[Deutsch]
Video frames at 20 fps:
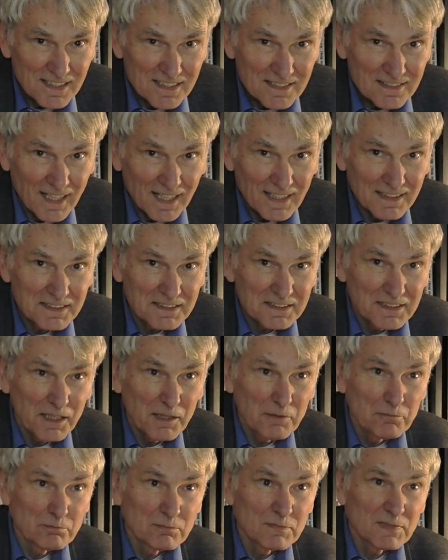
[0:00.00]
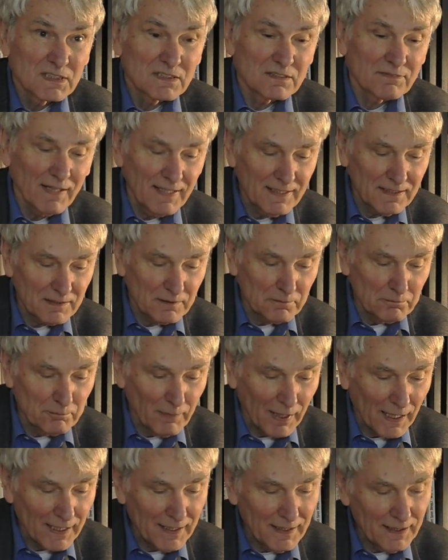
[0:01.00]
Seit dem 2.
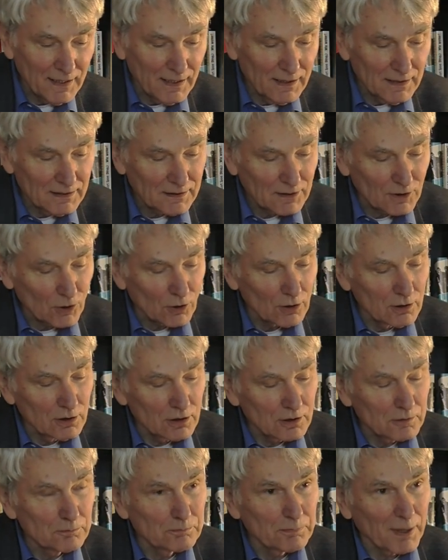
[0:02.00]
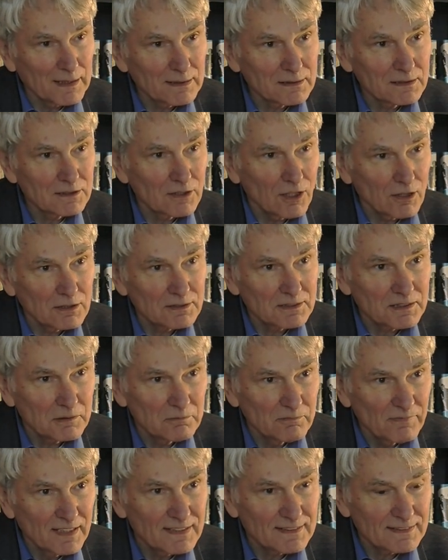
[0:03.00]
Mai rollen Panzer aus
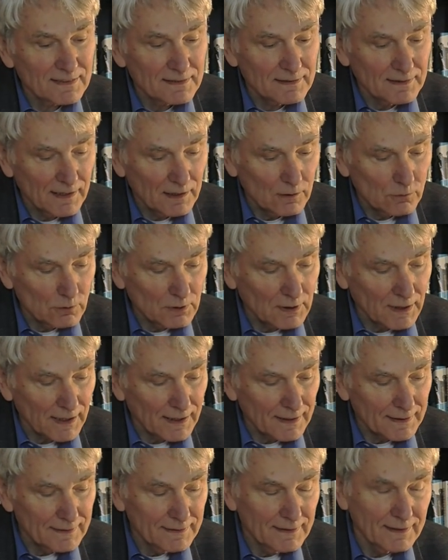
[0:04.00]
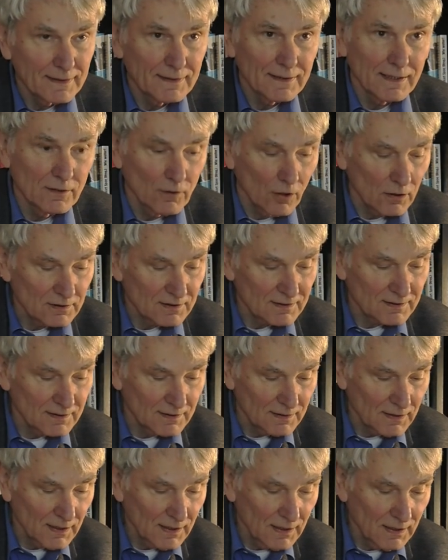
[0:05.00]
dem Westen der Ukraine in den
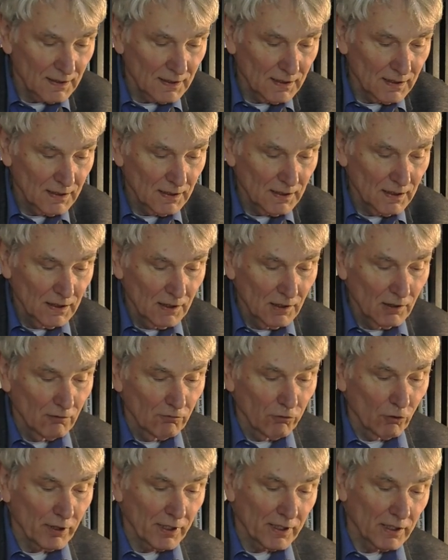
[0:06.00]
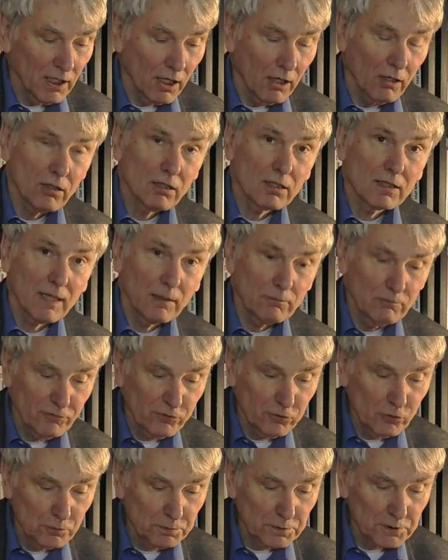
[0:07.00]
Osten, wohin auch
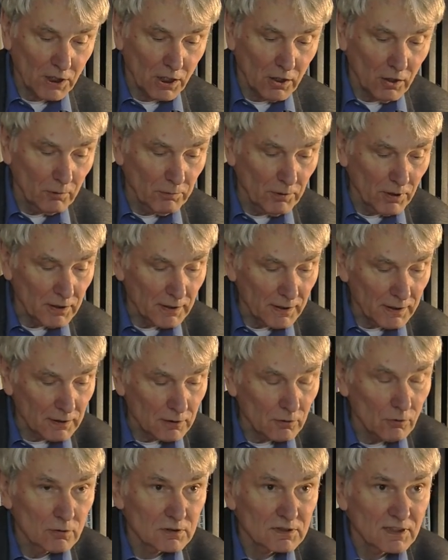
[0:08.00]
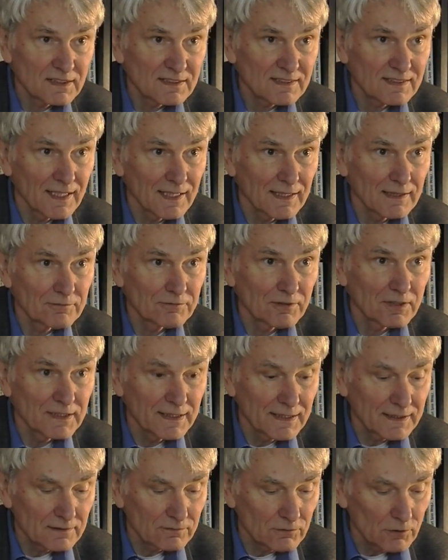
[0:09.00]
Kampfhubschrauber in großer Zahl
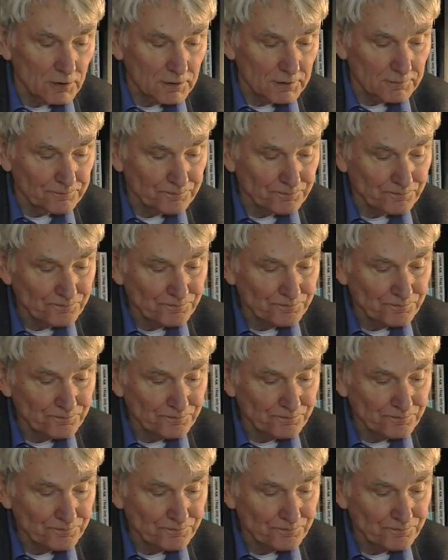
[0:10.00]
verlegt wurden.